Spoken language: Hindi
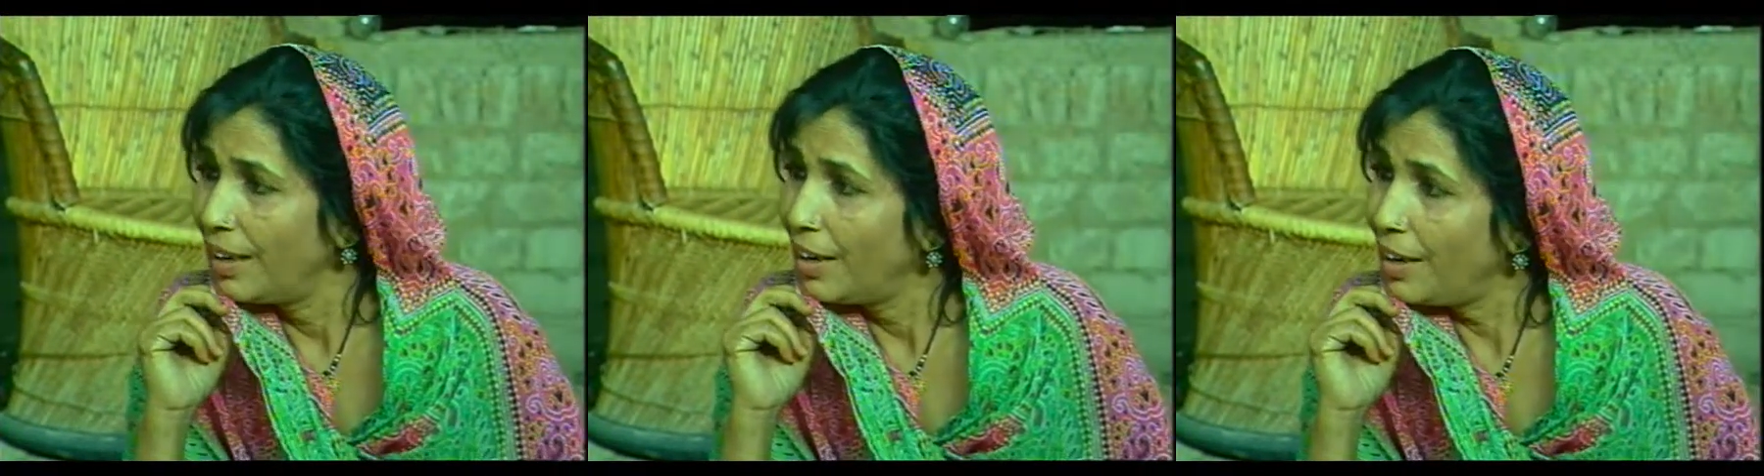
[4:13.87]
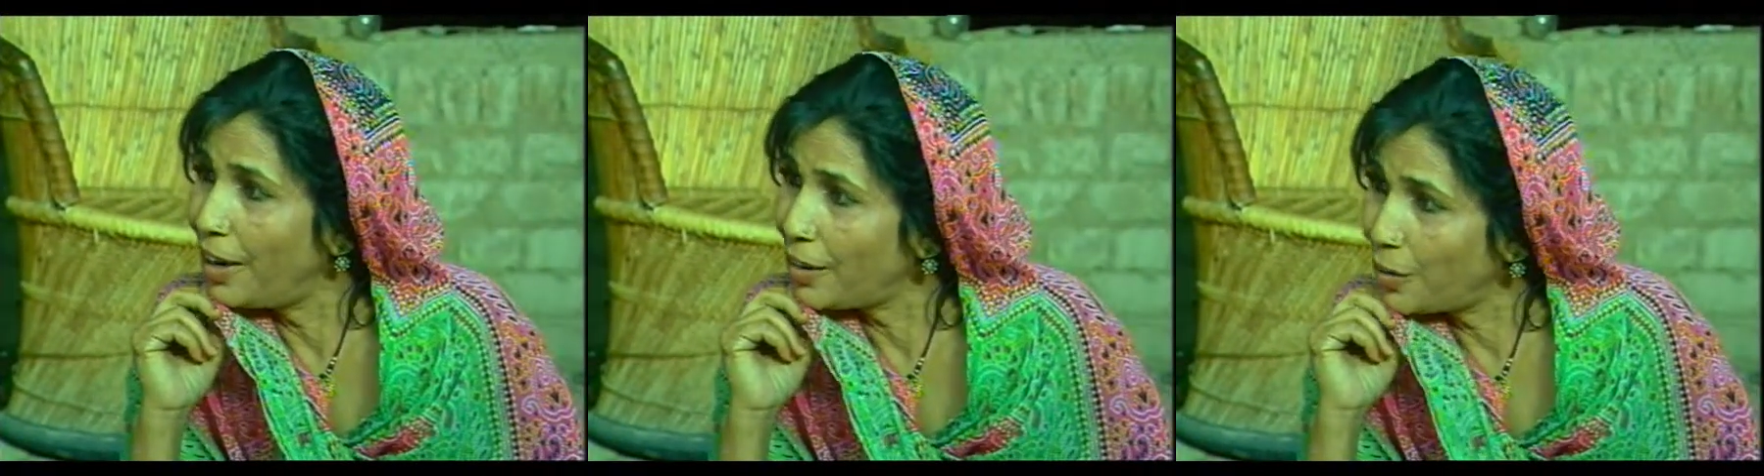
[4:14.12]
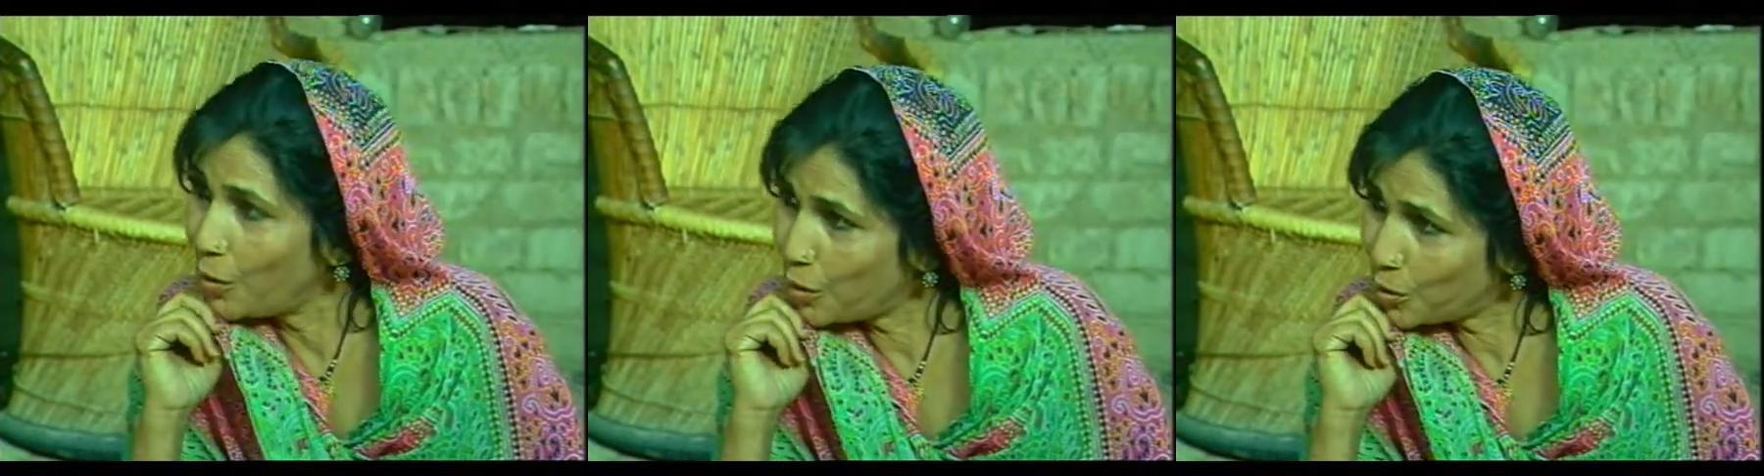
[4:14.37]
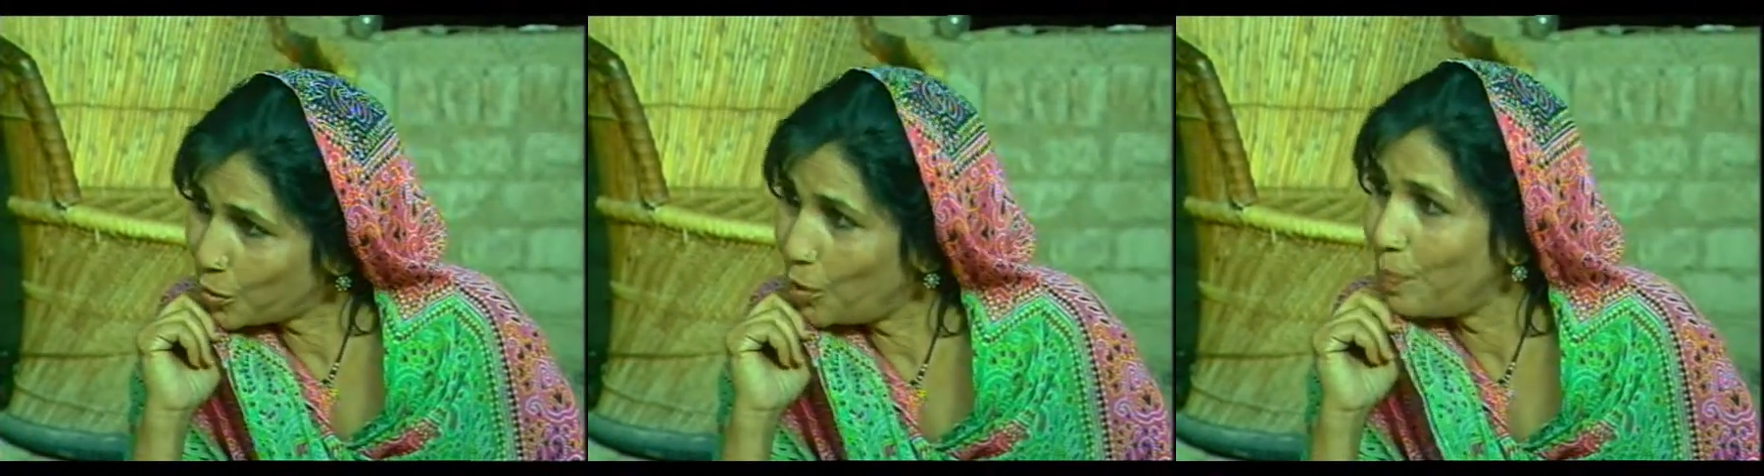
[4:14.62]
लड़कियों को
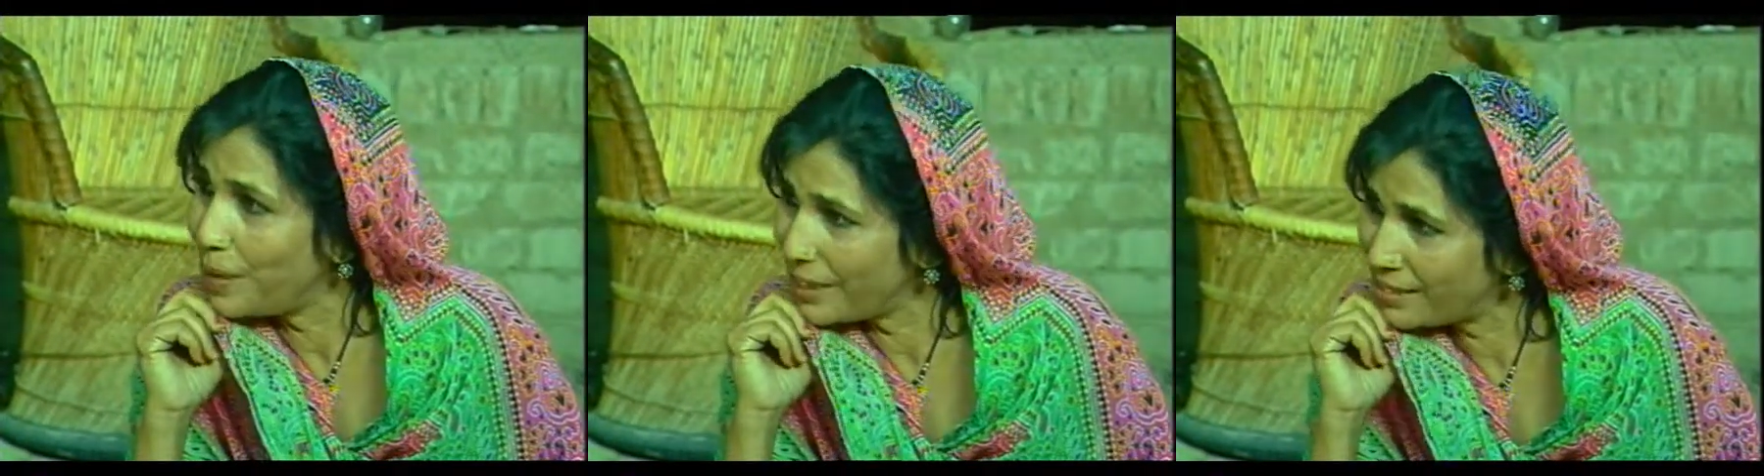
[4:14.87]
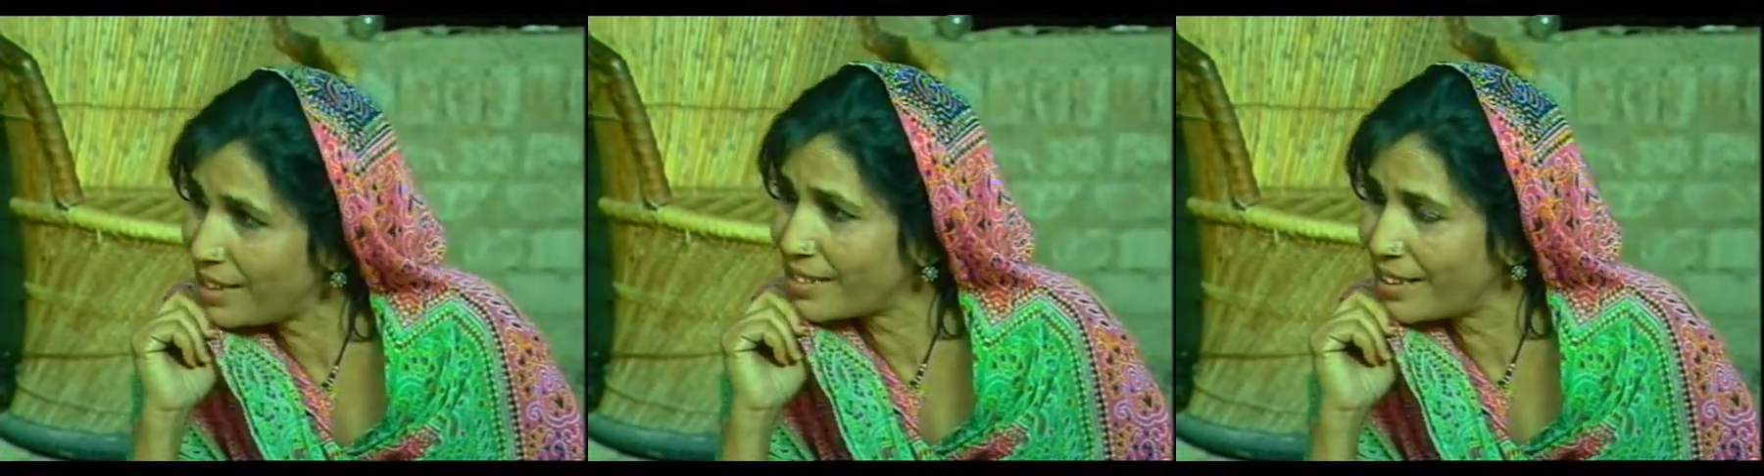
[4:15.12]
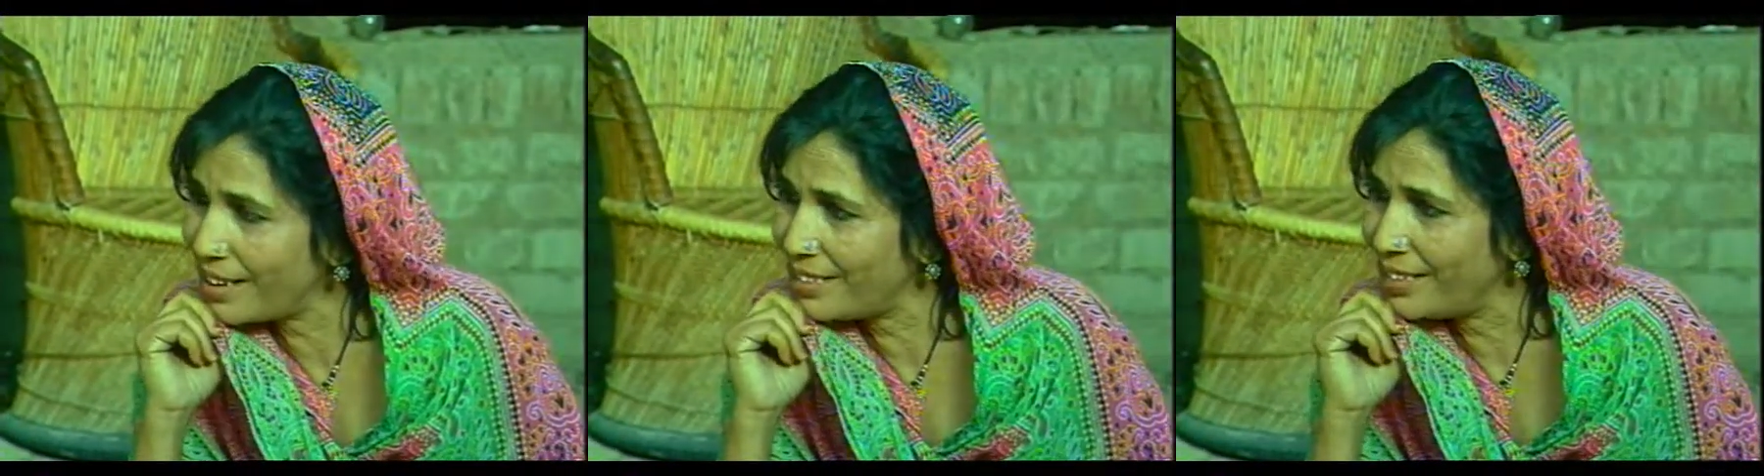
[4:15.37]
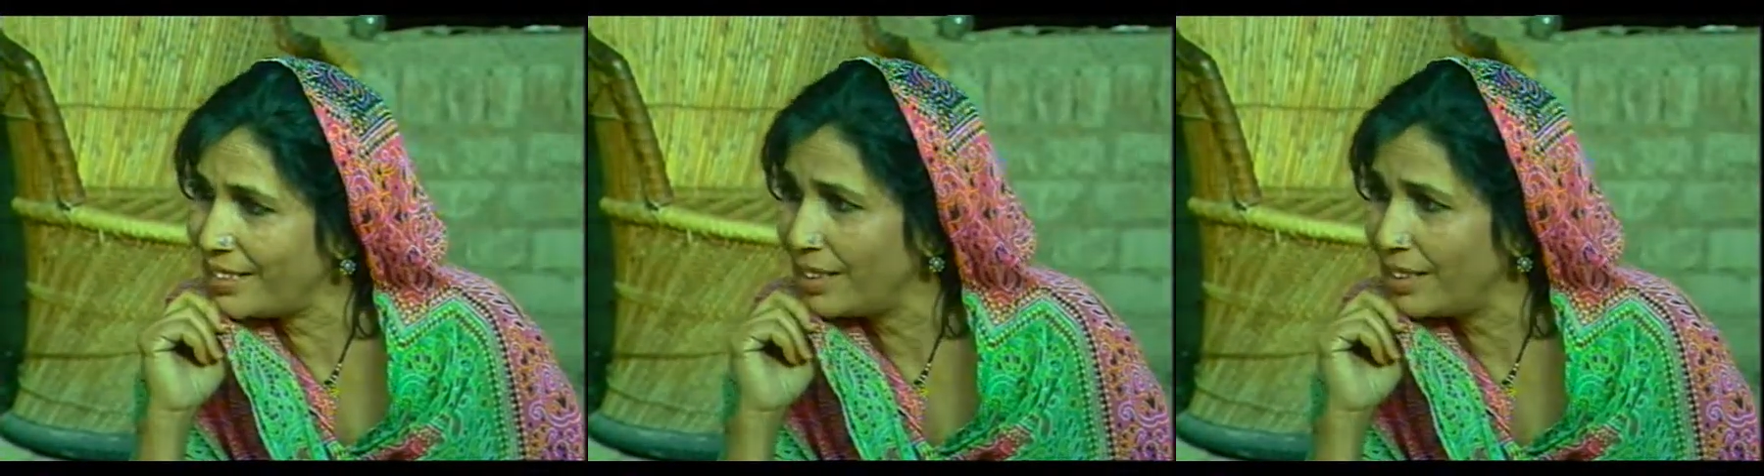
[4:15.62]
स्कूल भेजना चाहिए